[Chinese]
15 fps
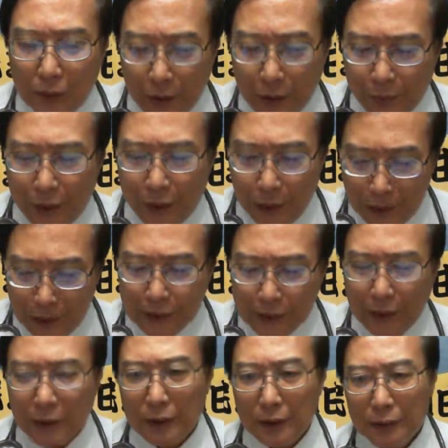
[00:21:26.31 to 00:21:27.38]
因为因知
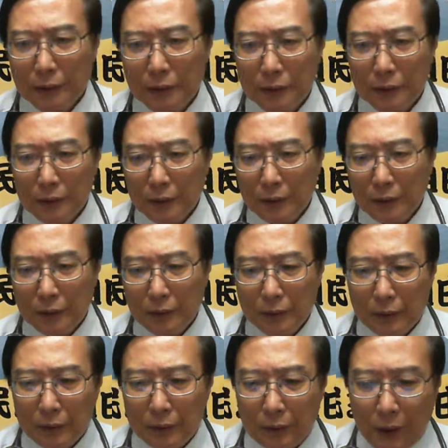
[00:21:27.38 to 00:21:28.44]
影，
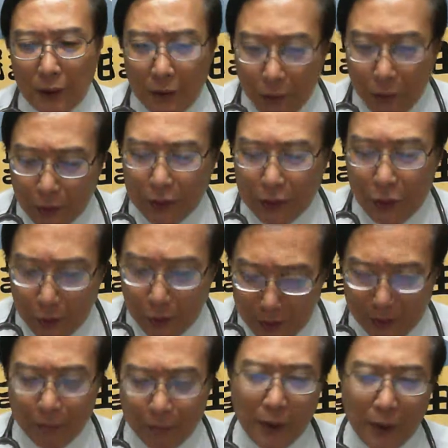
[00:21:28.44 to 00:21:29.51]
因拢会去用
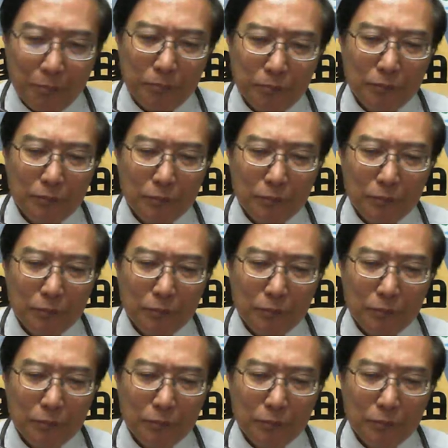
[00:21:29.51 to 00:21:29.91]
检验，